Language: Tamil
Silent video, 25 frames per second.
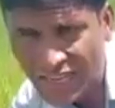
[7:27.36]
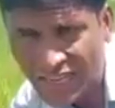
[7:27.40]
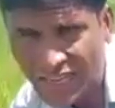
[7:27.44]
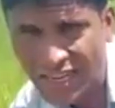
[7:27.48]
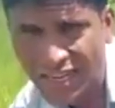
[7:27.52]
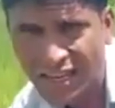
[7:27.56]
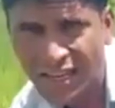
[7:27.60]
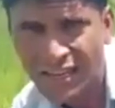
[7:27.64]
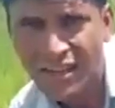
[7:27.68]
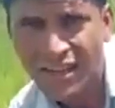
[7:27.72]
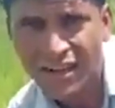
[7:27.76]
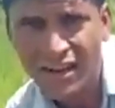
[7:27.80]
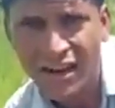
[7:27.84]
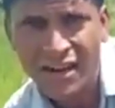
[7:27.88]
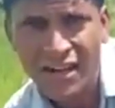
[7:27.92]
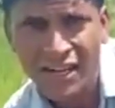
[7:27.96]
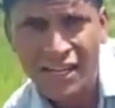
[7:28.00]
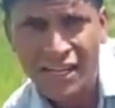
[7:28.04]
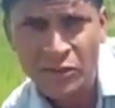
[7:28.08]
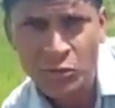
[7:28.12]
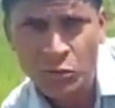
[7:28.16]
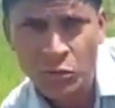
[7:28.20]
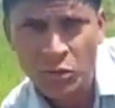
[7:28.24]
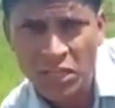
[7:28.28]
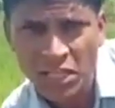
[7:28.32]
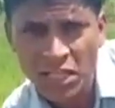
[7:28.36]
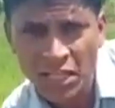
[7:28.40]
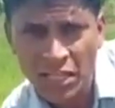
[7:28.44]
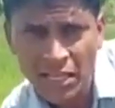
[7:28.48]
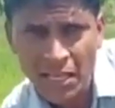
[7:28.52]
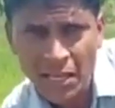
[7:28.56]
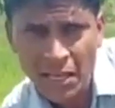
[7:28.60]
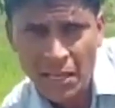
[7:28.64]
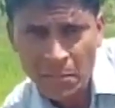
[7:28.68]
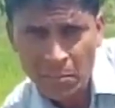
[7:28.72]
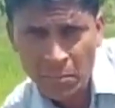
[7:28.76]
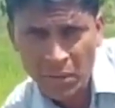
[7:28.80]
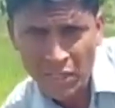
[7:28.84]
வரும் போகத்தில்
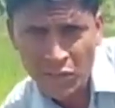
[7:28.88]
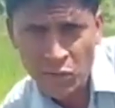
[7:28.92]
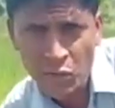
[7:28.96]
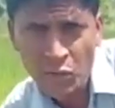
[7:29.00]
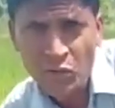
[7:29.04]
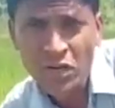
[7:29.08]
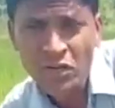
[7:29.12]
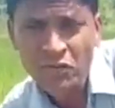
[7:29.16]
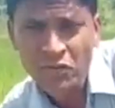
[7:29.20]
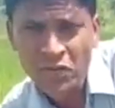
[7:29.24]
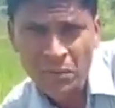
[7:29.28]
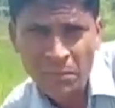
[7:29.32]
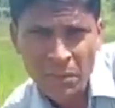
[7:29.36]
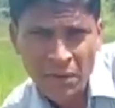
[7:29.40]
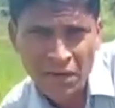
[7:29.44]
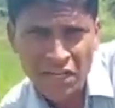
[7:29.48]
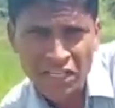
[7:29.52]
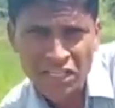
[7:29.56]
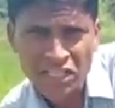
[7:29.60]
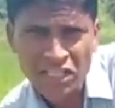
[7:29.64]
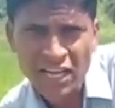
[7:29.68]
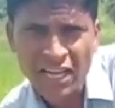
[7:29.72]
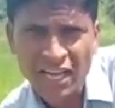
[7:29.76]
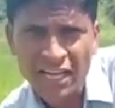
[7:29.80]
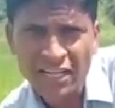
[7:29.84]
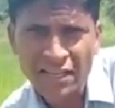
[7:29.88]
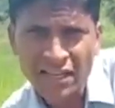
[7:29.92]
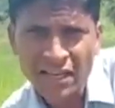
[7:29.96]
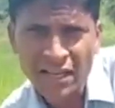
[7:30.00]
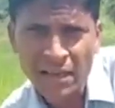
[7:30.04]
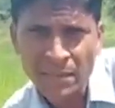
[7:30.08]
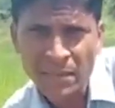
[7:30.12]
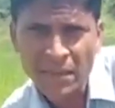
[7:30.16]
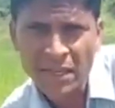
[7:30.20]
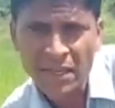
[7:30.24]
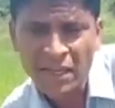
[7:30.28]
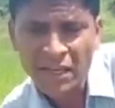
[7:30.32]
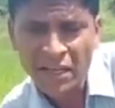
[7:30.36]
ரசாயனங்களின்
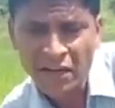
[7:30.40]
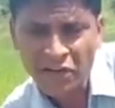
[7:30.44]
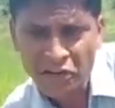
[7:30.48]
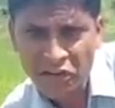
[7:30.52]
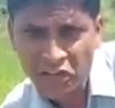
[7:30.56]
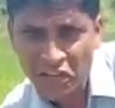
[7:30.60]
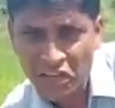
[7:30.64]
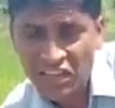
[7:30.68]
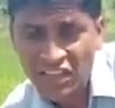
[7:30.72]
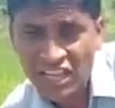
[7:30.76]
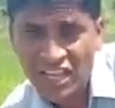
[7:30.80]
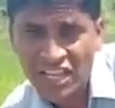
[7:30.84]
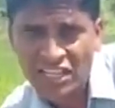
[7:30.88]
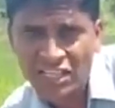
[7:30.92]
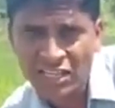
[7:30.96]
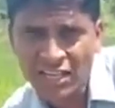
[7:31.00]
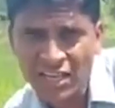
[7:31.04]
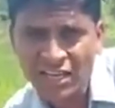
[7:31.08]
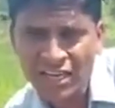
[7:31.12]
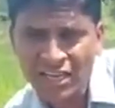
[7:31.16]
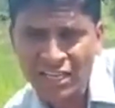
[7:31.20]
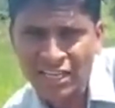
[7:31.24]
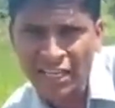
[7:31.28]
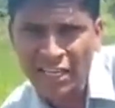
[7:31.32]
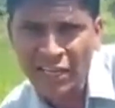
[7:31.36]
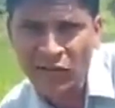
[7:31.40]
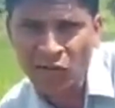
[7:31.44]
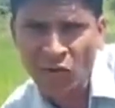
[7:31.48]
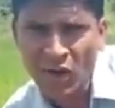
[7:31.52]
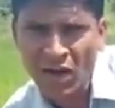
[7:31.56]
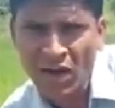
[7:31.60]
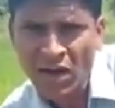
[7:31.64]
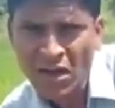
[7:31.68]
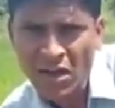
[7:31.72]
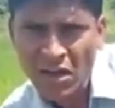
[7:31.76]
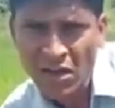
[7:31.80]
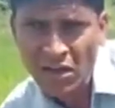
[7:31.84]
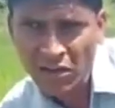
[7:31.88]
பாவனையின்றி இந்த நோய் தாக்கங்களை
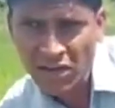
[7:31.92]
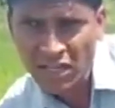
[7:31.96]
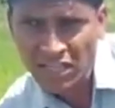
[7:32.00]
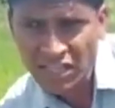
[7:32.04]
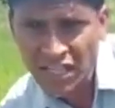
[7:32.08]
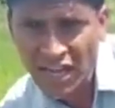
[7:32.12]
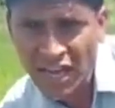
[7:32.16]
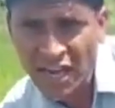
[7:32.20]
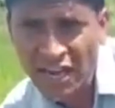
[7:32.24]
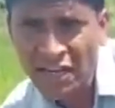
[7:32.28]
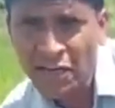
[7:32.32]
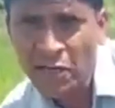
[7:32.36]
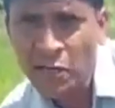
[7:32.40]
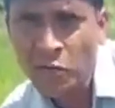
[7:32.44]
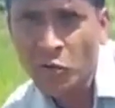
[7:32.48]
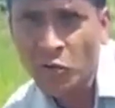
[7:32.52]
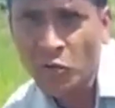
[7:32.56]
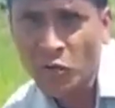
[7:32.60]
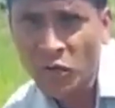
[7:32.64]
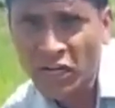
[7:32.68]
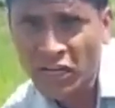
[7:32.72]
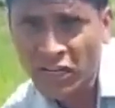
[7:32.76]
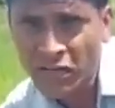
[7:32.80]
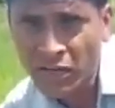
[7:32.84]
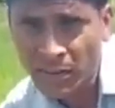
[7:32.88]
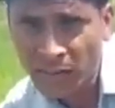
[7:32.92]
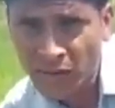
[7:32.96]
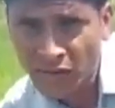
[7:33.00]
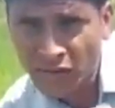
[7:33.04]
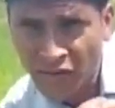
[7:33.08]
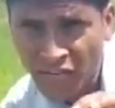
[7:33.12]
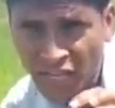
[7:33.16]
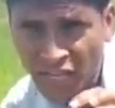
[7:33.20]
கட்டுப்படுத்த பத்தலகுட